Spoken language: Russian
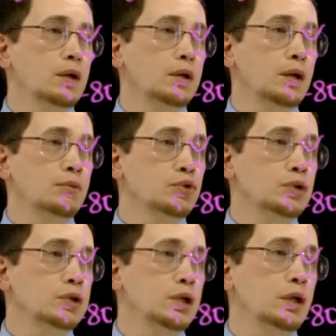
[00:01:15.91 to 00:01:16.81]
Нам
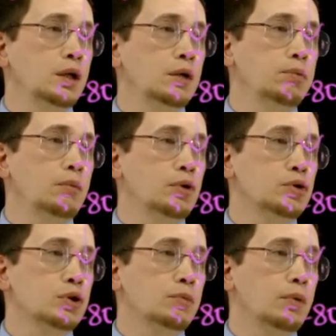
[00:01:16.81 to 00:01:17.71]
нужны деньги и
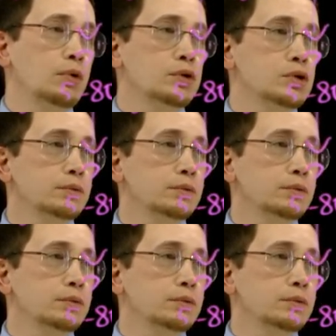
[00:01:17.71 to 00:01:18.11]
побольше, и побольше.